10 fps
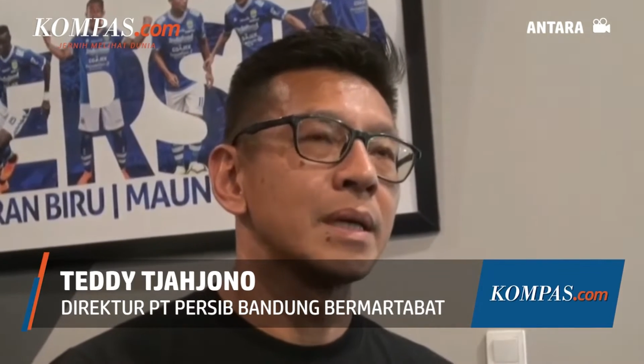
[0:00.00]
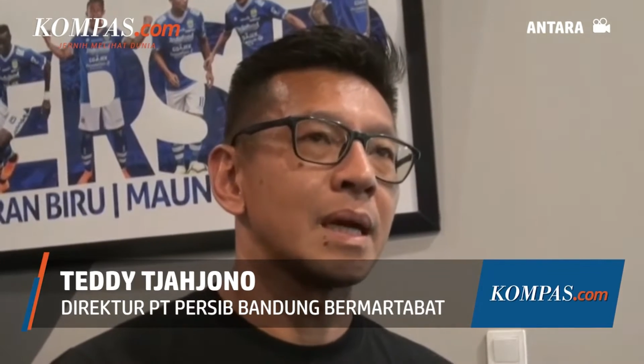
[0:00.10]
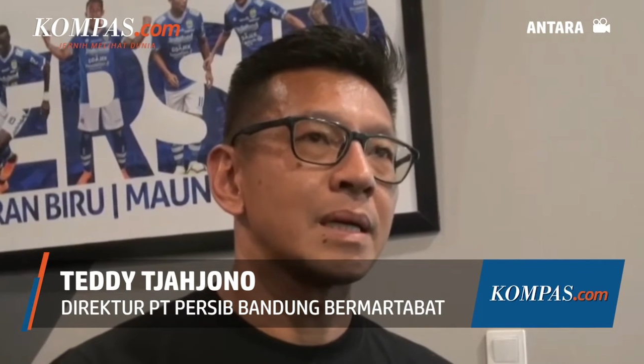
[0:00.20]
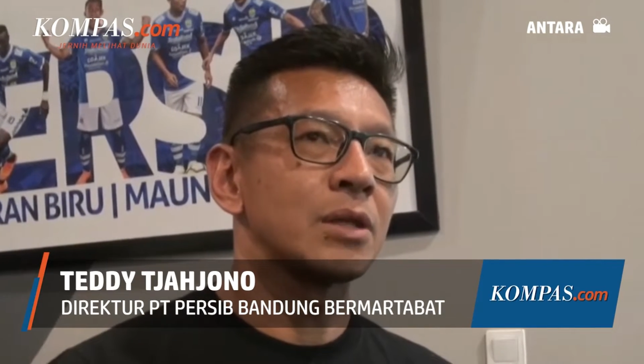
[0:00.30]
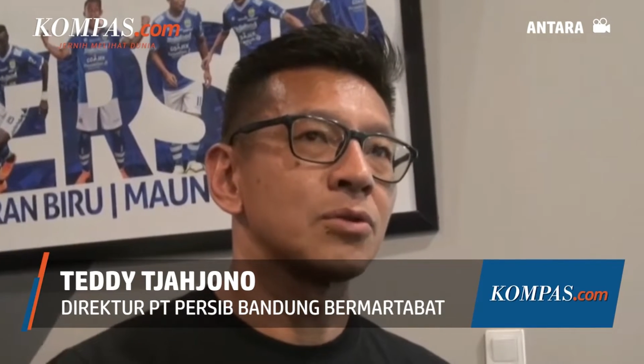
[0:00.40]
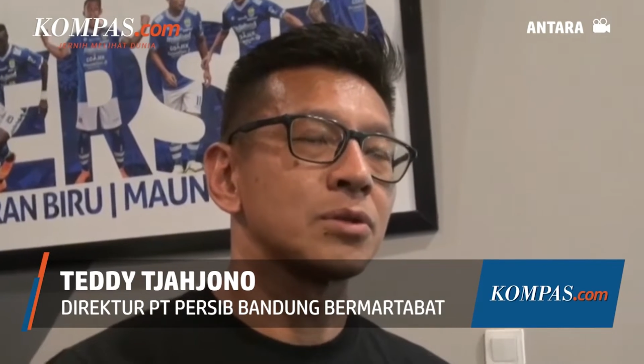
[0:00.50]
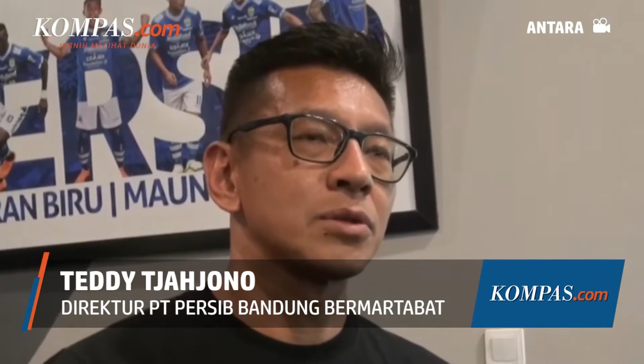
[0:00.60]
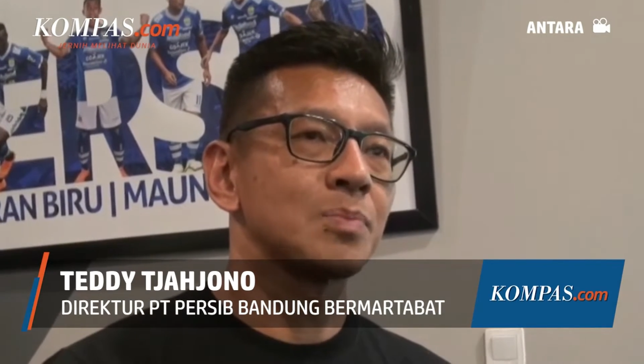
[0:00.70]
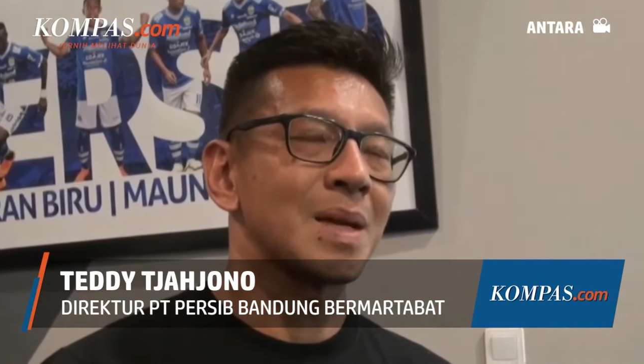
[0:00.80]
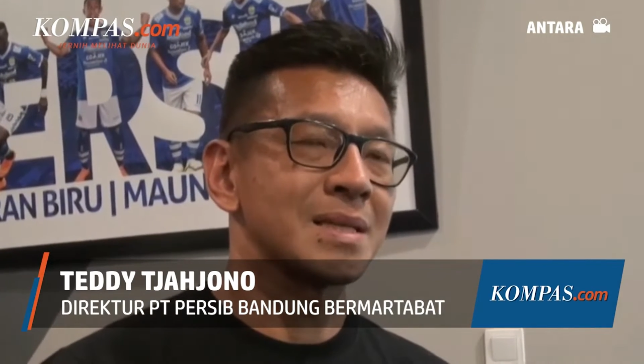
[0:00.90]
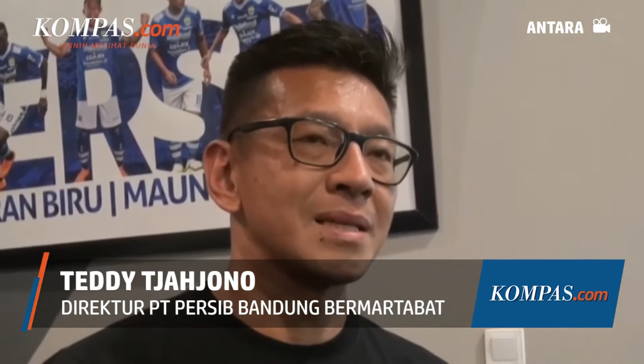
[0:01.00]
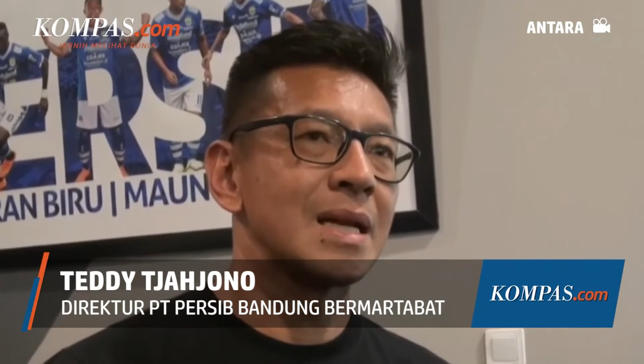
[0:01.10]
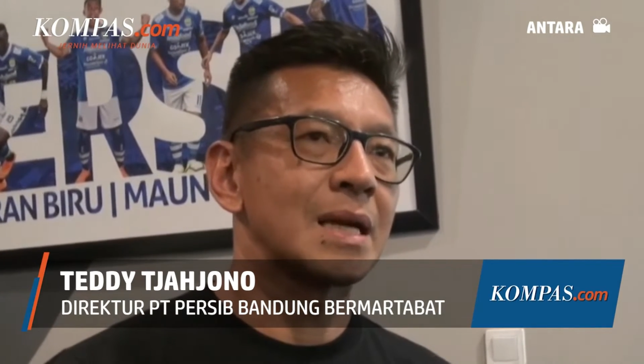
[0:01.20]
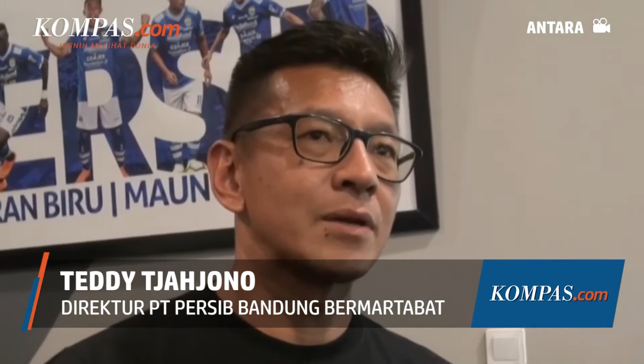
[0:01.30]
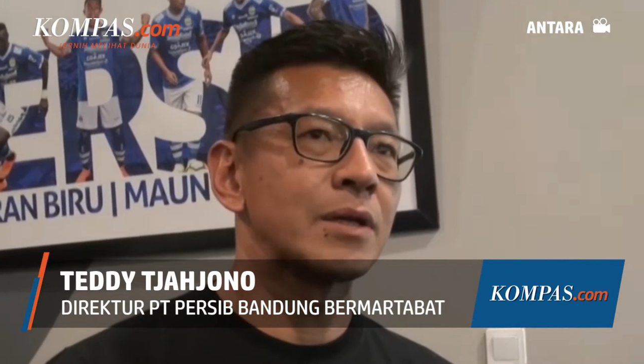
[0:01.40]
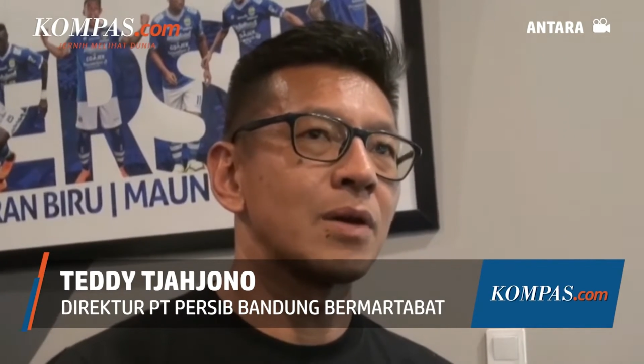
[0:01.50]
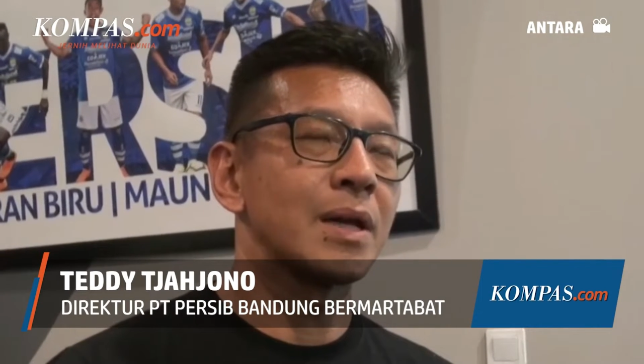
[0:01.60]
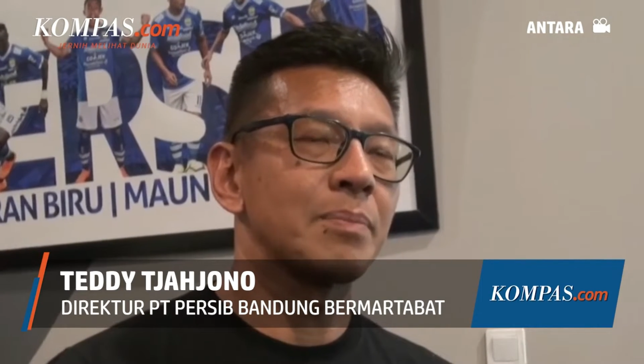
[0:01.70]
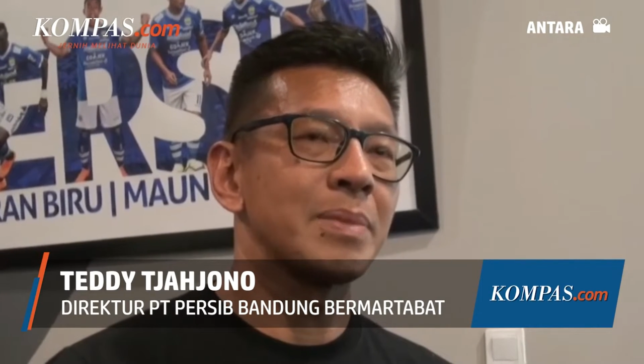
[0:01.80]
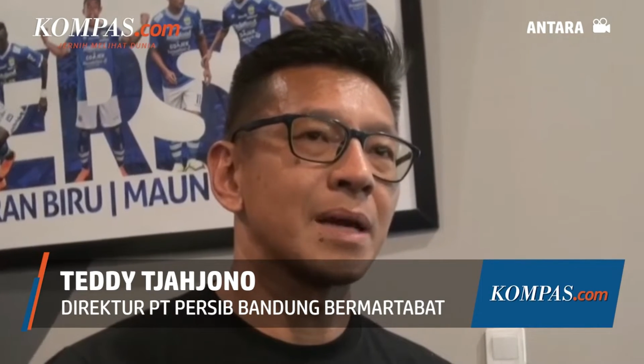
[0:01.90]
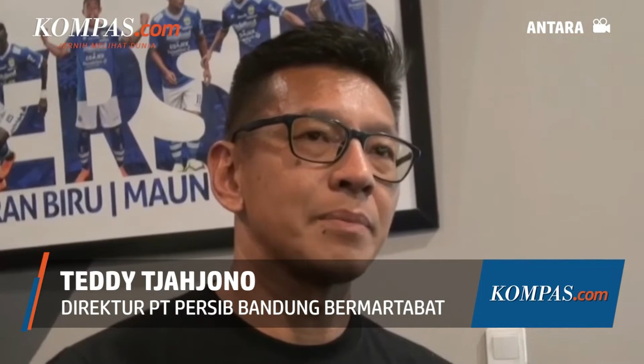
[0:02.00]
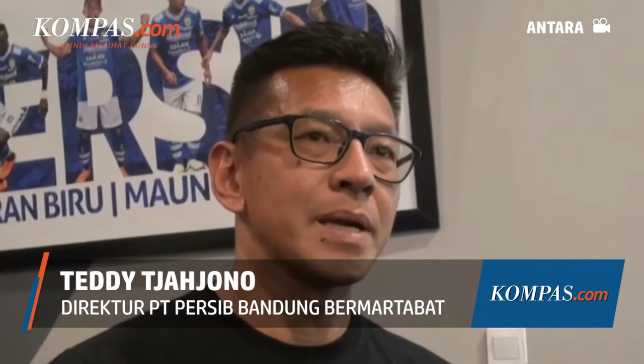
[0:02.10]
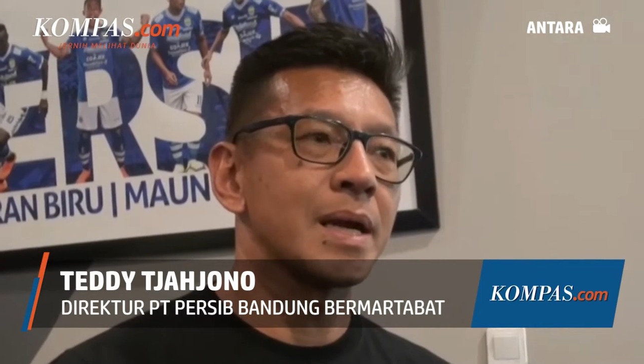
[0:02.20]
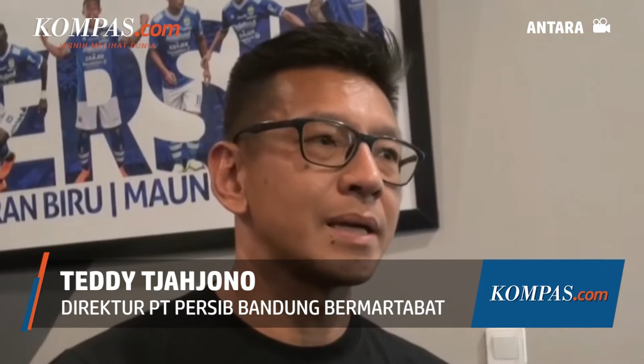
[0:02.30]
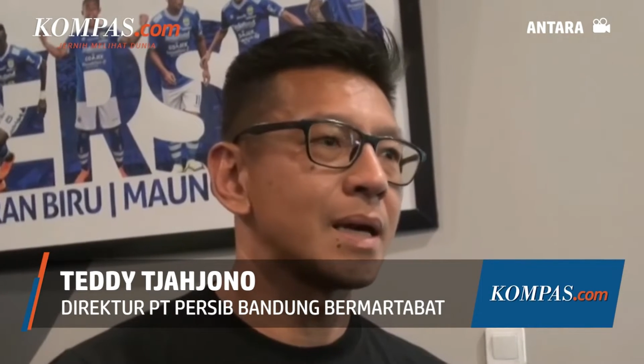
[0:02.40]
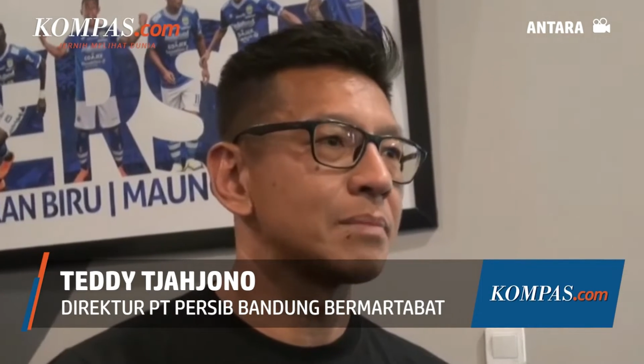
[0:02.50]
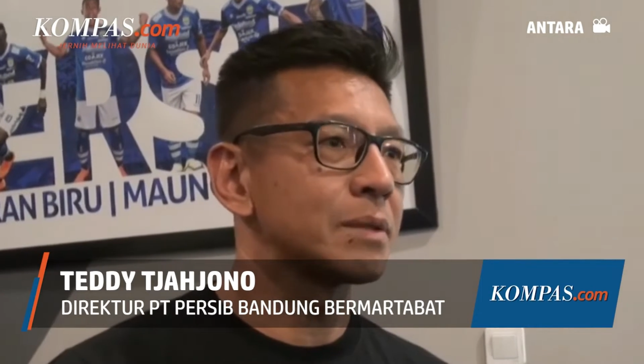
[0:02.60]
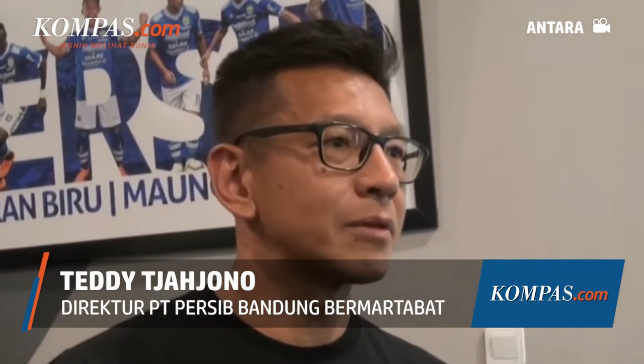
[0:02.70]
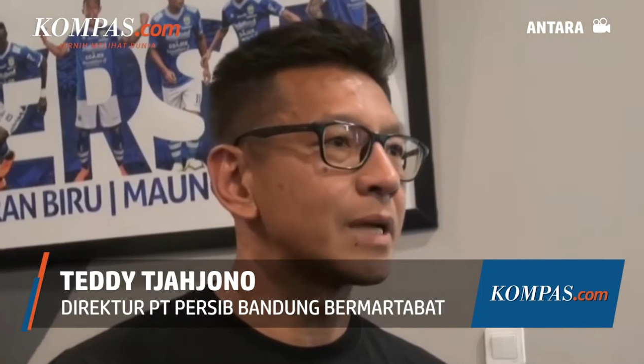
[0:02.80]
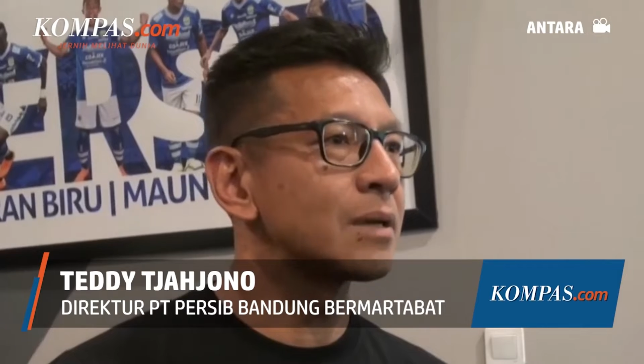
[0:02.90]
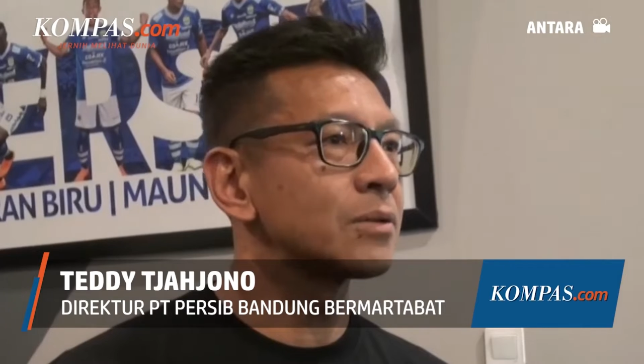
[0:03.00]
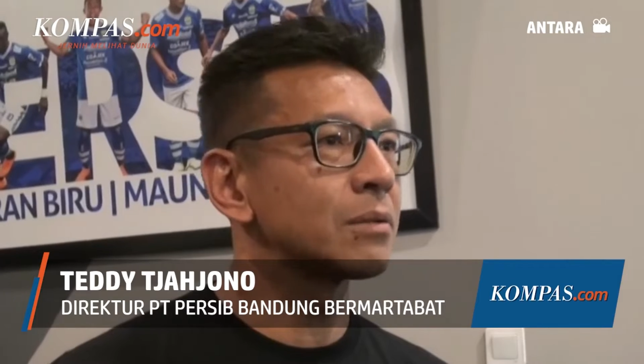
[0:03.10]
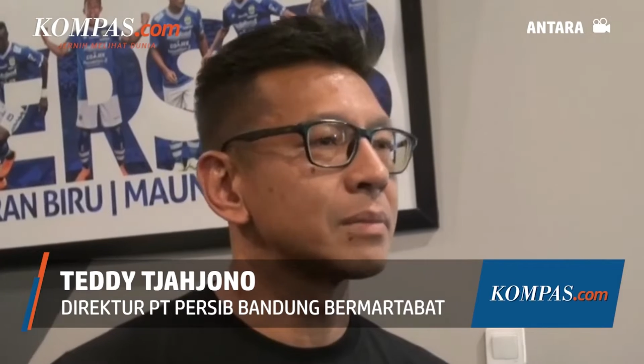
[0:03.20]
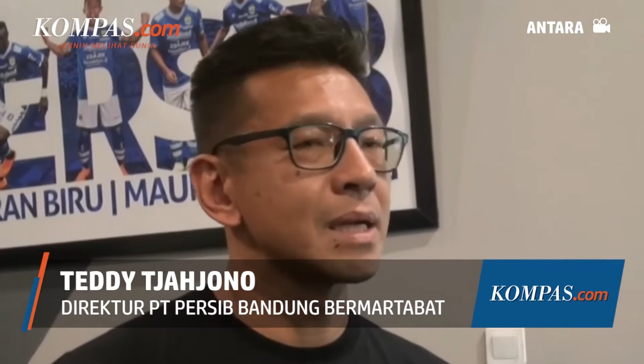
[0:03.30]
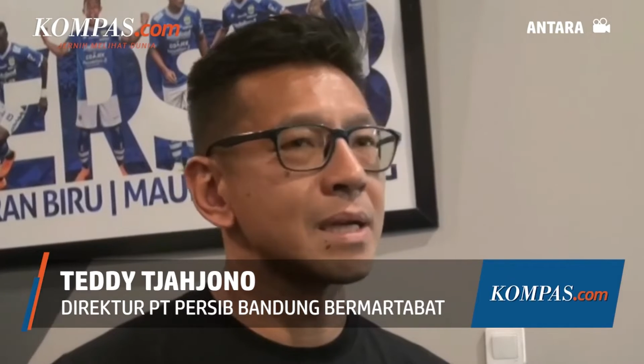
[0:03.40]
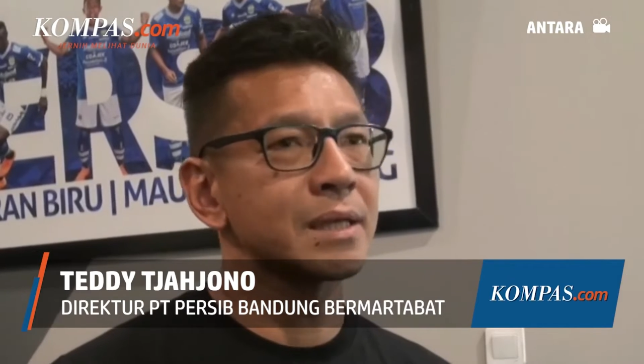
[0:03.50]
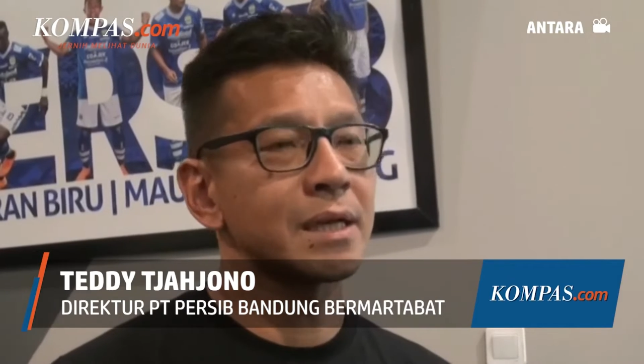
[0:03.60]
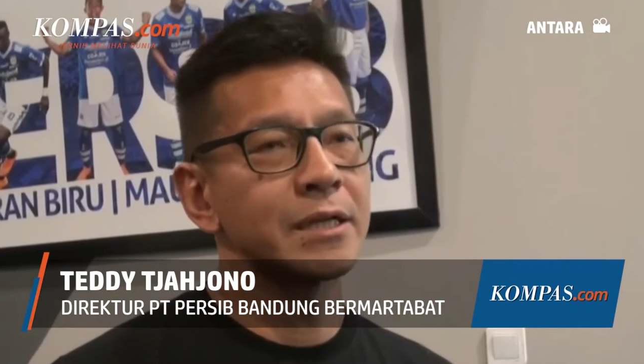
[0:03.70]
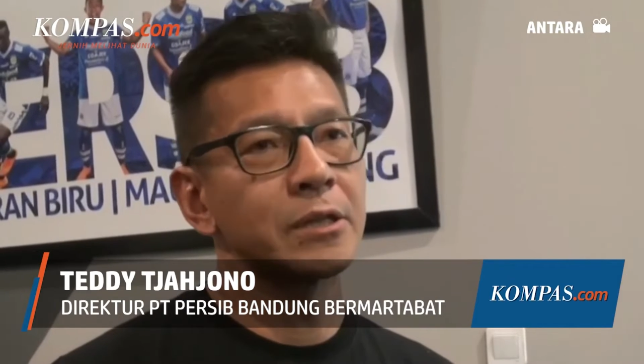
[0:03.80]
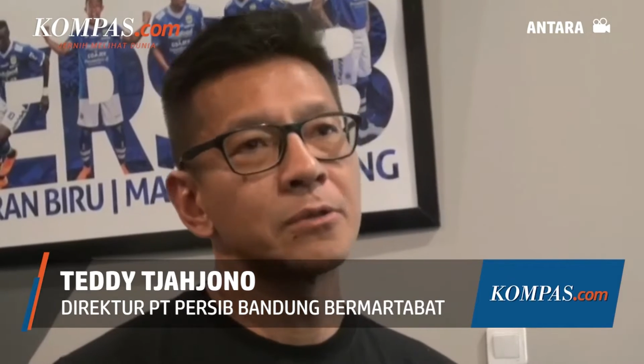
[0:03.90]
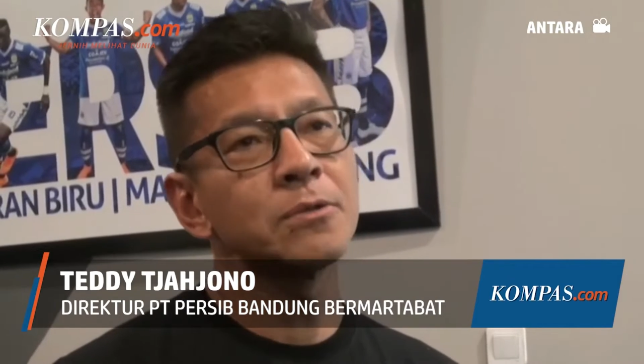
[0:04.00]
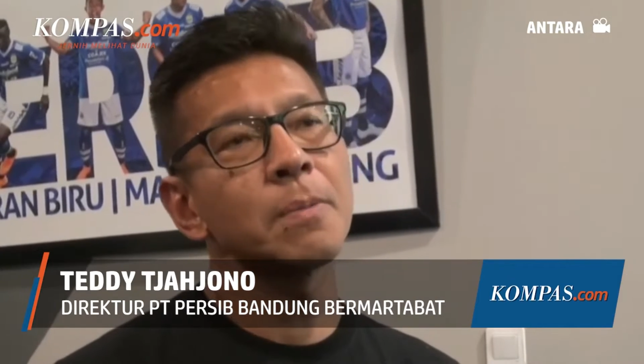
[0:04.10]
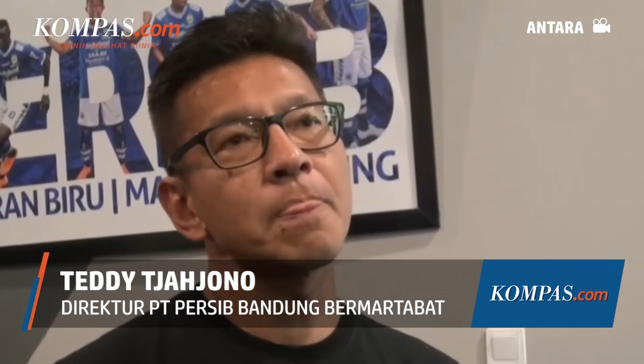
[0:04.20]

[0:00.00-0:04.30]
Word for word: karena itu pasti dilakukan oleh pihak-pihak yang berwenang untuk menjalankan itu.